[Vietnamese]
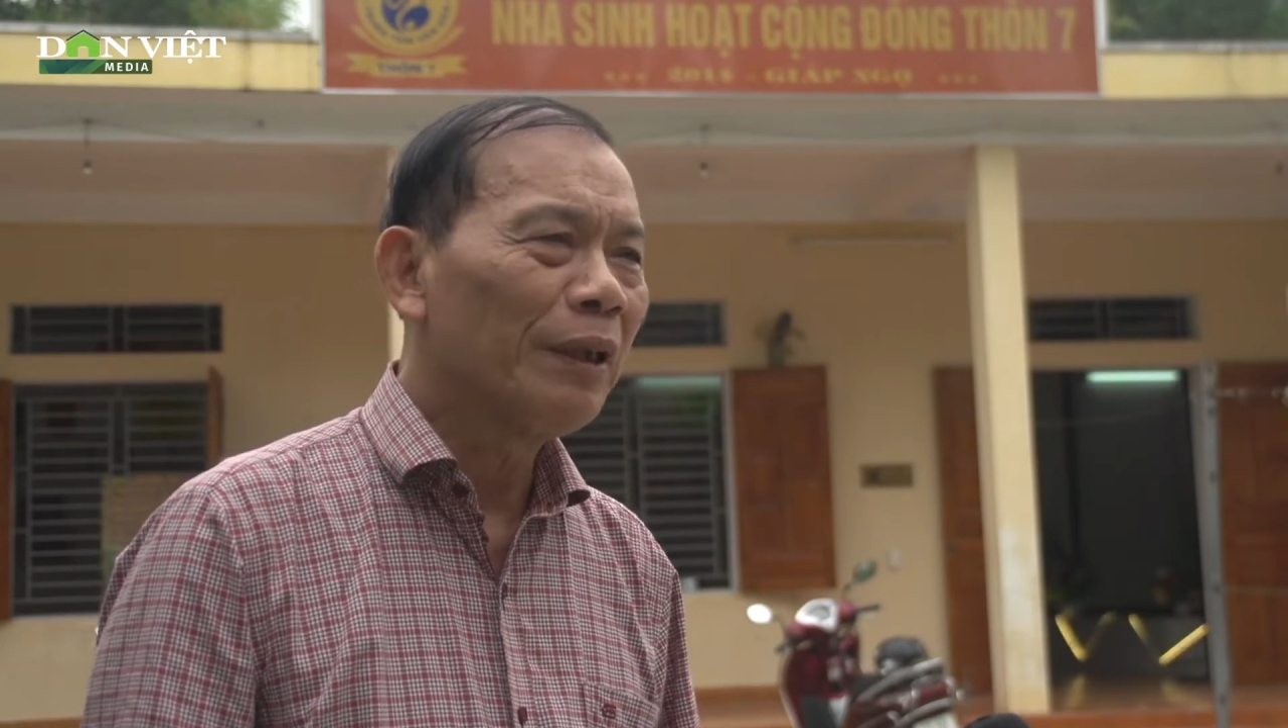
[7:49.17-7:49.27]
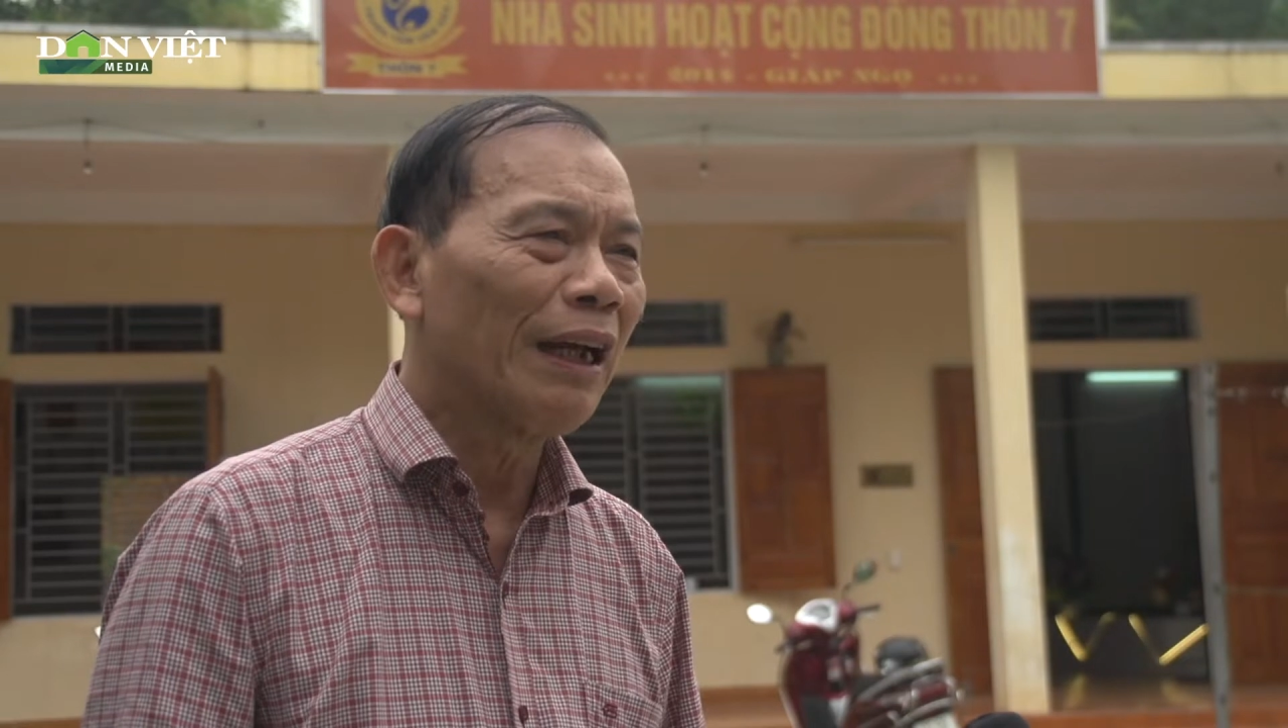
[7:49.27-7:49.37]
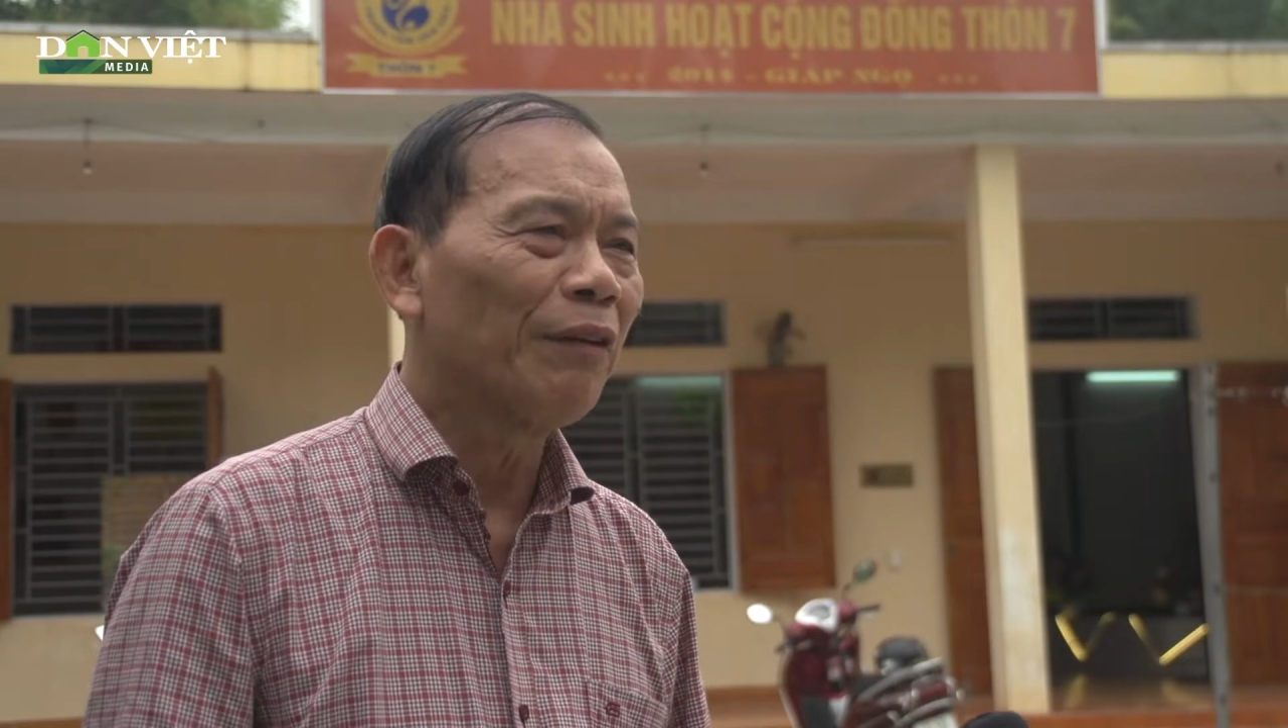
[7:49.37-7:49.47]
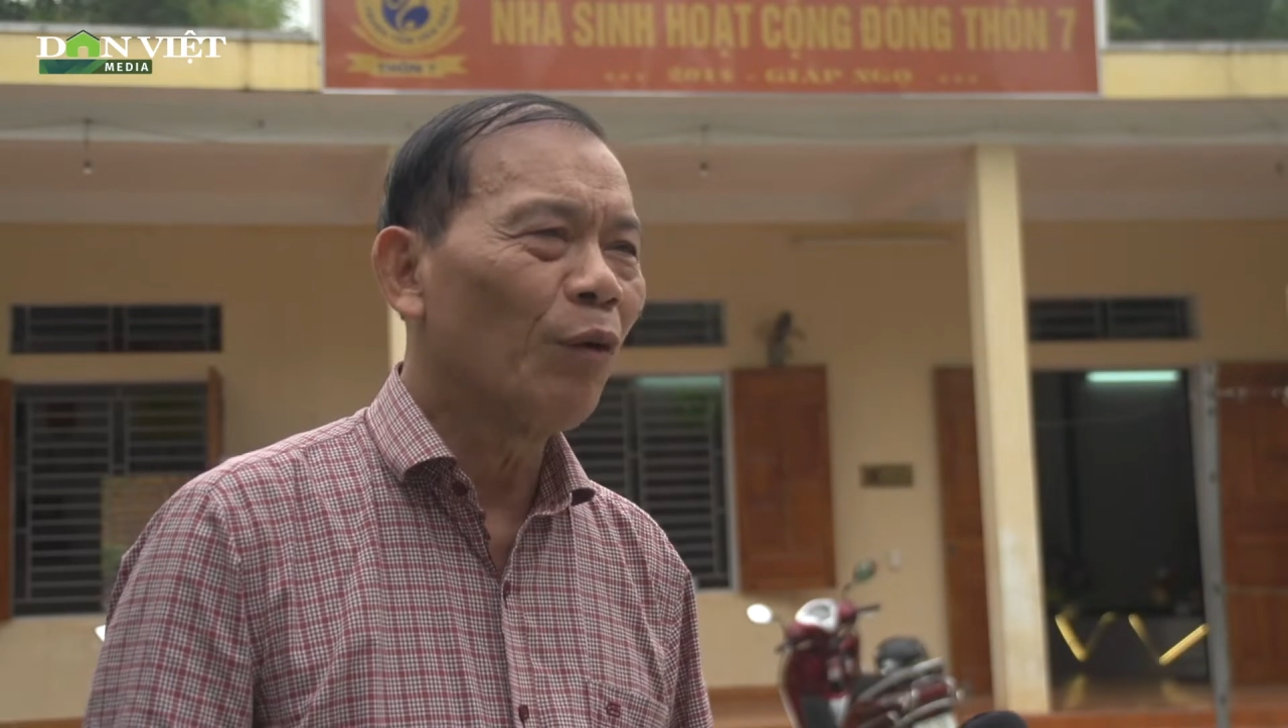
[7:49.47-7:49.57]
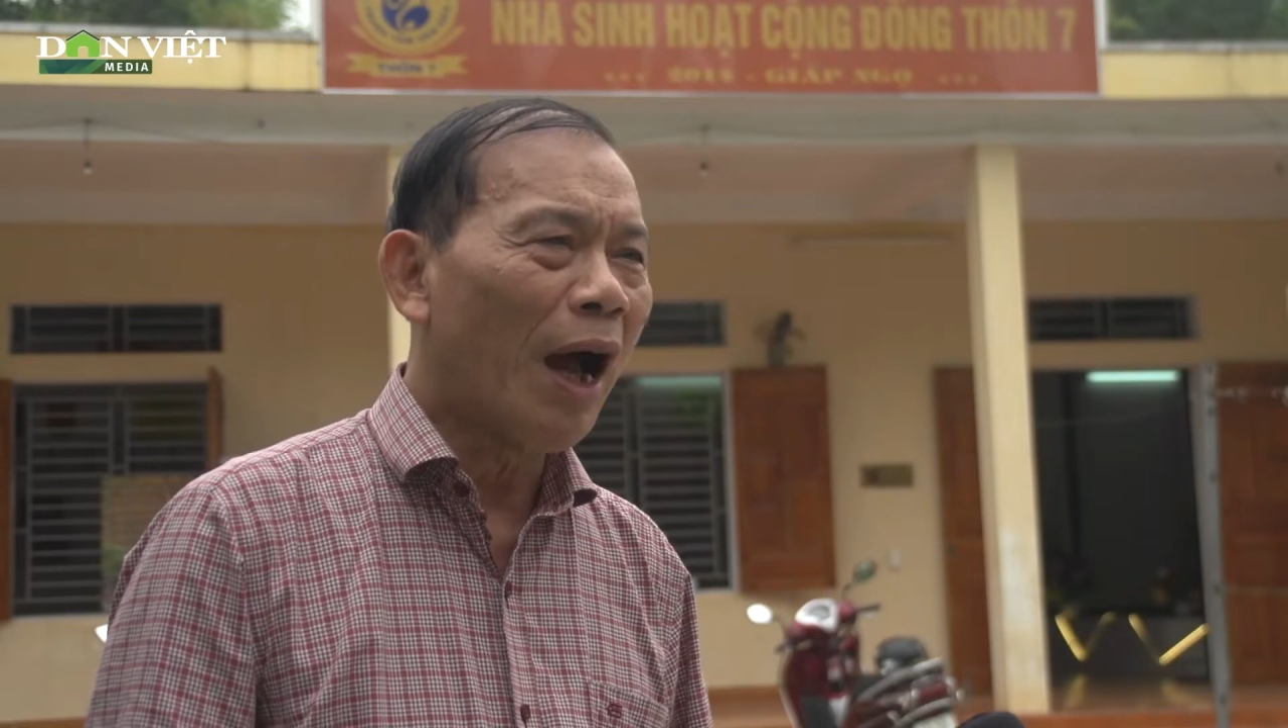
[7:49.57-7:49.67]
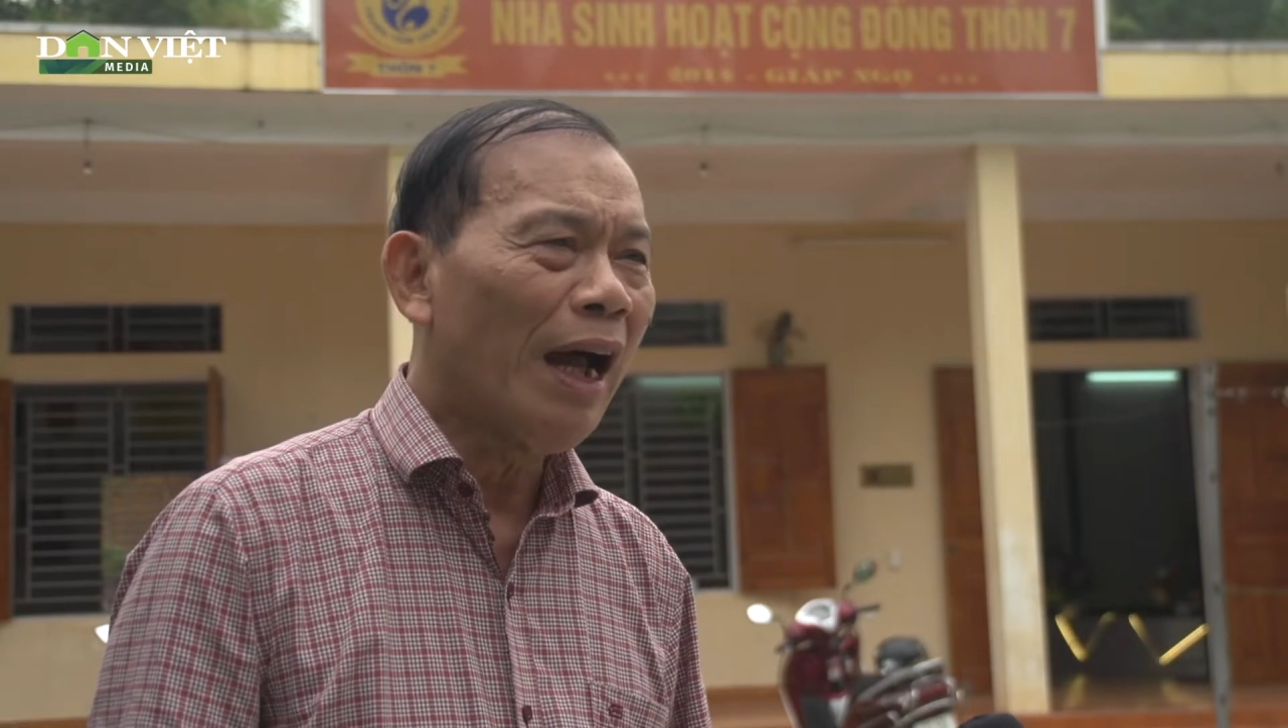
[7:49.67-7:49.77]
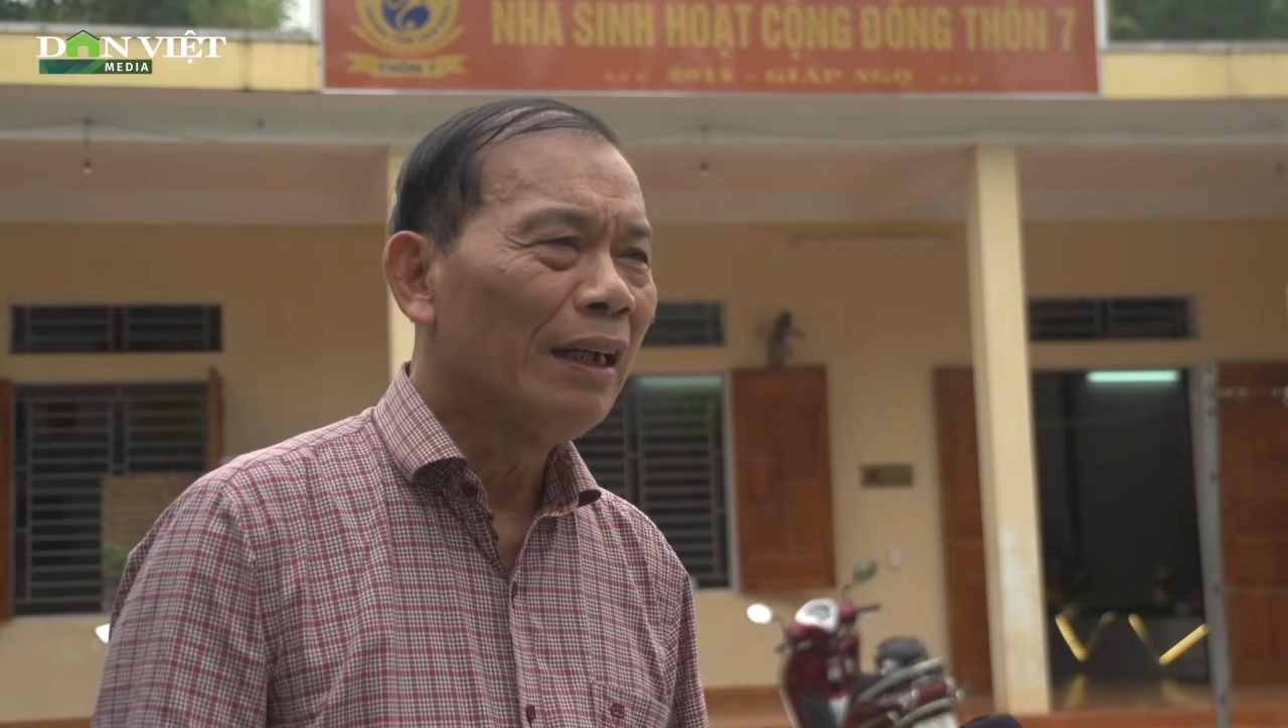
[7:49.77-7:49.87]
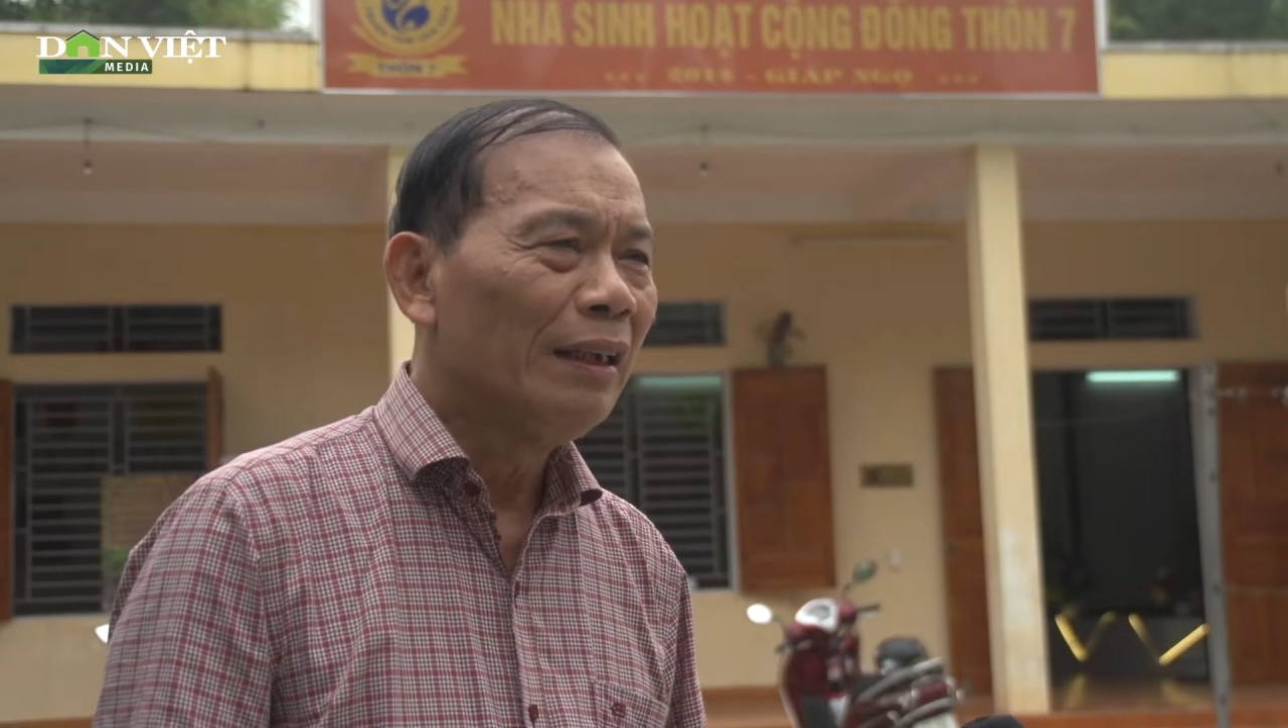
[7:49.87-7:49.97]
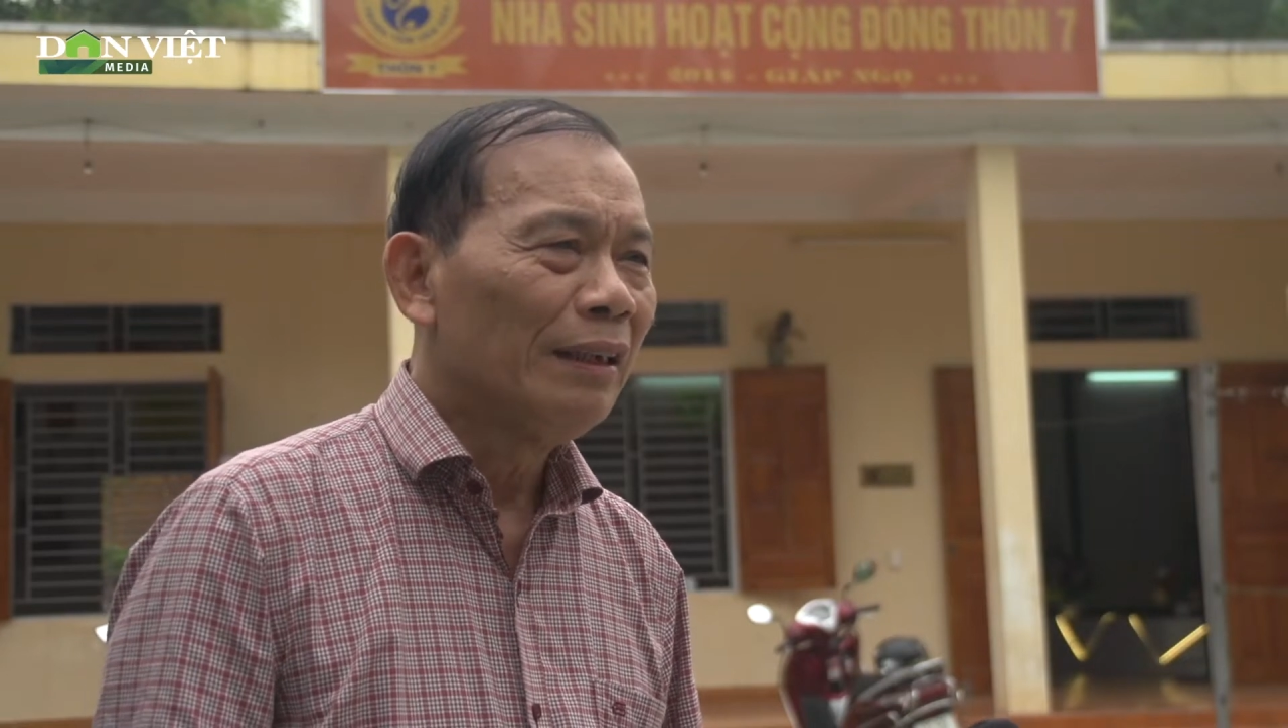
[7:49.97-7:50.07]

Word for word: một nhà văn hóa.